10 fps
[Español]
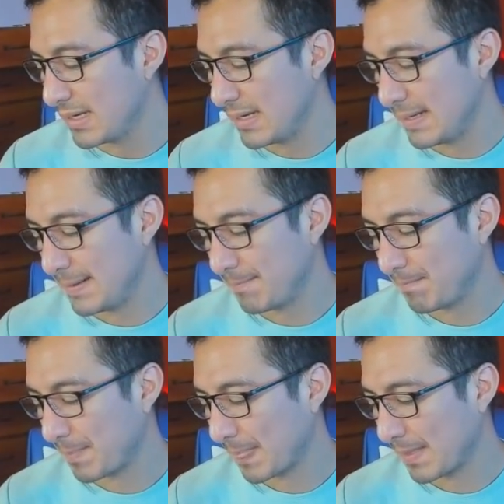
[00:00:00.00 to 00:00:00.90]

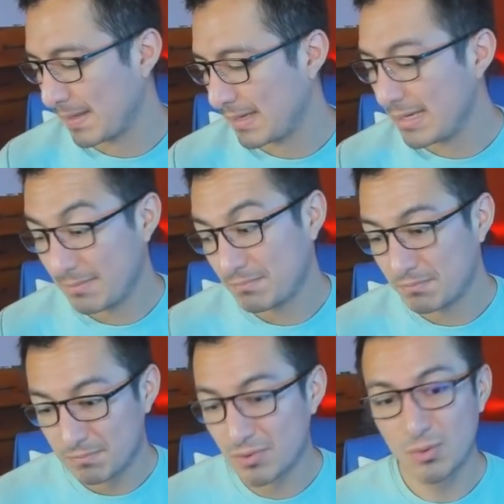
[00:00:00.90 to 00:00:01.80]
Em, y
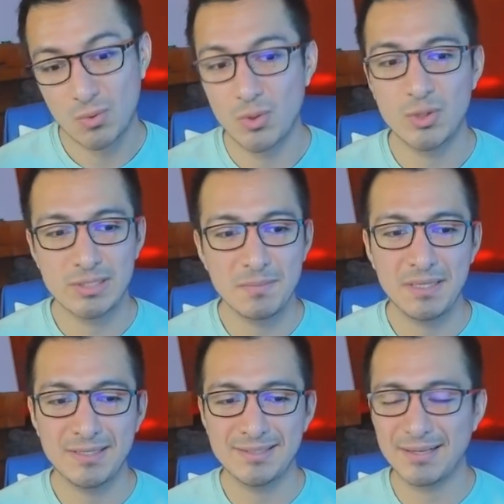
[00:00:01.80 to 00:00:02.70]

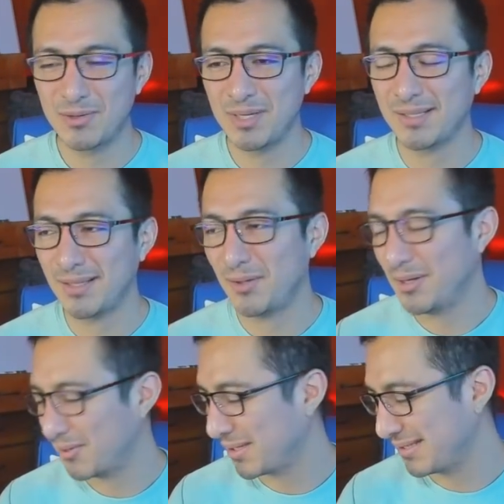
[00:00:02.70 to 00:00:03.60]
curiosamente está conectado a
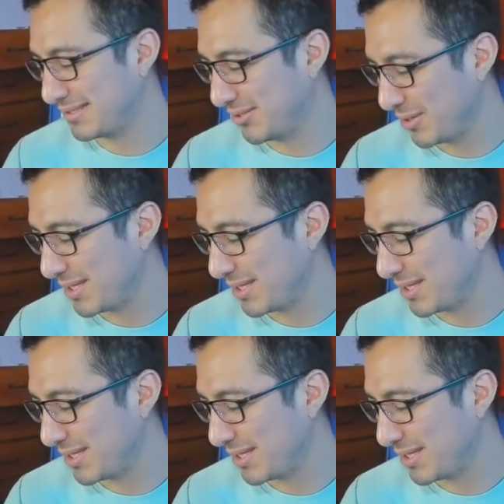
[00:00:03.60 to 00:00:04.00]
lo que te estoy